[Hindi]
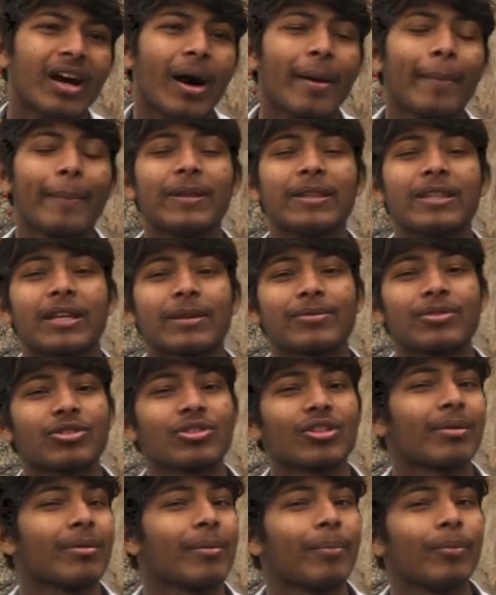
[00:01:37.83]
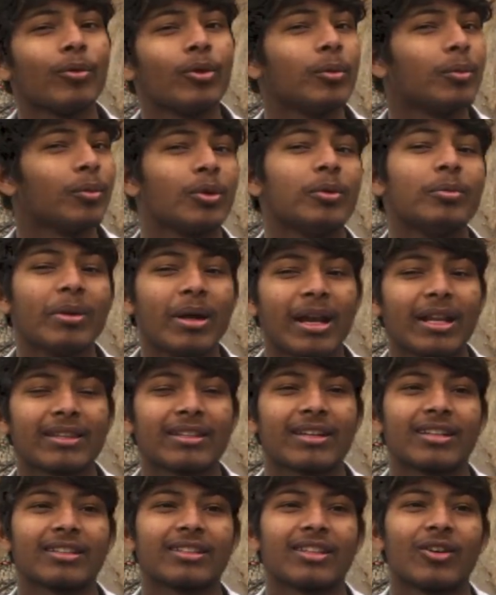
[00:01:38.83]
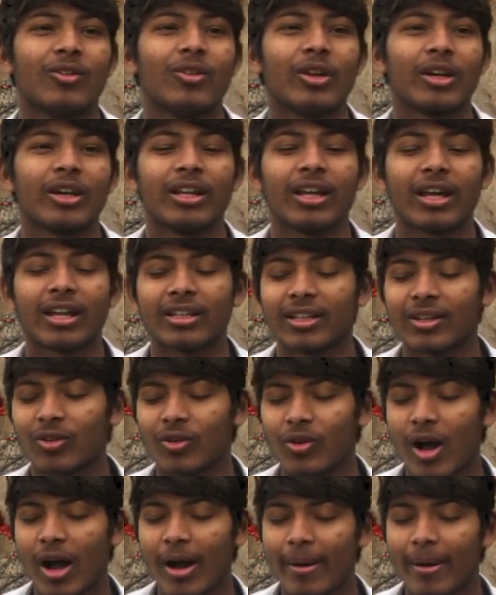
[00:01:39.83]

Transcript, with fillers: अपनी तरफ से तो यार मैं पूरी पूरी मेहनत करता हूँ लेकिन यार देखो